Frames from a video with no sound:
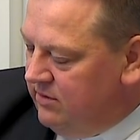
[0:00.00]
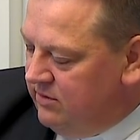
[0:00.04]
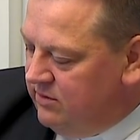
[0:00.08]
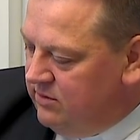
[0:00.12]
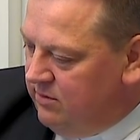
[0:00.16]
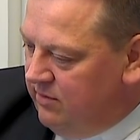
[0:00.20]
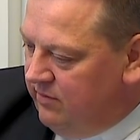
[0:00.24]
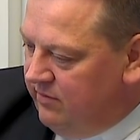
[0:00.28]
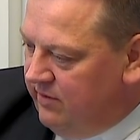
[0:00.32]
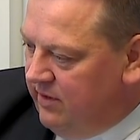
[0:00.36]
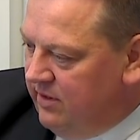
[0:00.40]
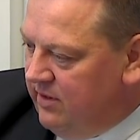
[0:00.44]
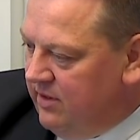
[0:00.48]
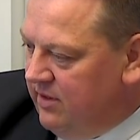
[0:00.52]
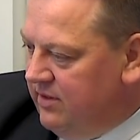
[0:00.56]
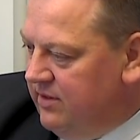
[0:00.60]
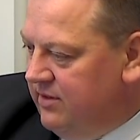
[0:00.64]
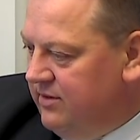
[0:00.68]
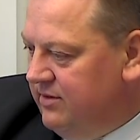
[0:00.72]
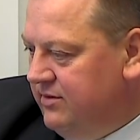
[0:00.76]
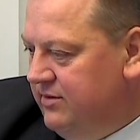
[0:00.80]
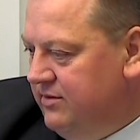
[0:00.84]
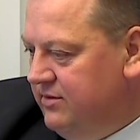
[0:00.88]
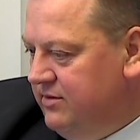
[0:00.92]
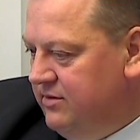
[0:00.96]

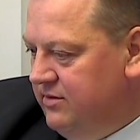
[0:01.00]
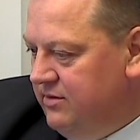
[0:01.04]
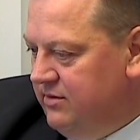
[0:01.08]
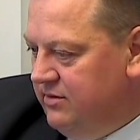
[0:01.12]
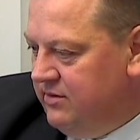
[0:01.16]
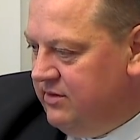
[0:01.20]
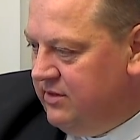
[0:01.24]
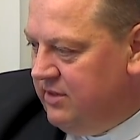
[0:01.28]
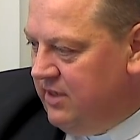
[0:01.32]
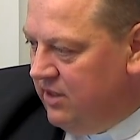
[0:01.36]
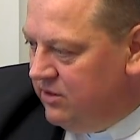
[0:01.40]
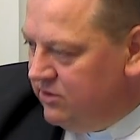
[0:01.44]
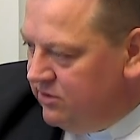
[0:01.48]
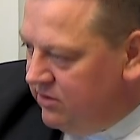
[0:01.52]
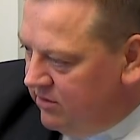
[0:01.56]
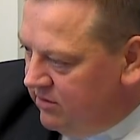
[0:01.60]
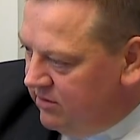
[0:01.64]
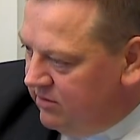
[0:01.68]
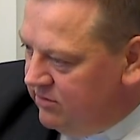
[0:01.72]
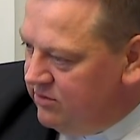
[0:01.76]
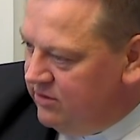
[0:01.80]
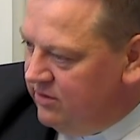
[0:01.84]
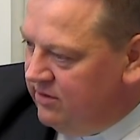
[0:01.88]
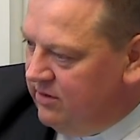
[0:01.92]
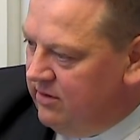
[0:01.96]
rozmawiania z, z, każdą
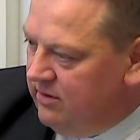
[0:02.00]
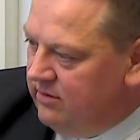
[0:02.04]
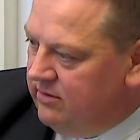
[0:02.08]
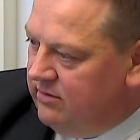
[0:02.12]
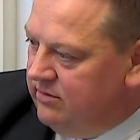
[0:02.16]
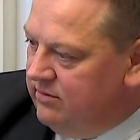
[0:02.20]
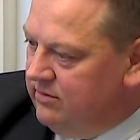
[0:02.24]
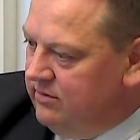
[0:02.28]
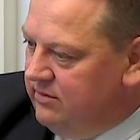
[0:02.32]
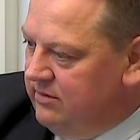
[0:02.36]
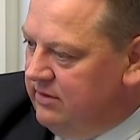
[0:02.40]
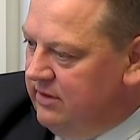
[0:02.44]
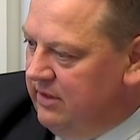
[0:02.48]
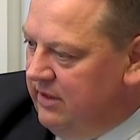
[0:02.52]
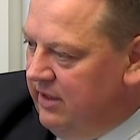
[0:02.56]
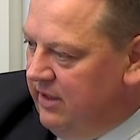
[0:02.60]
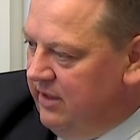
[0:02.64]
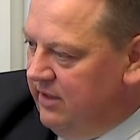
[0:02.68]
rodziną,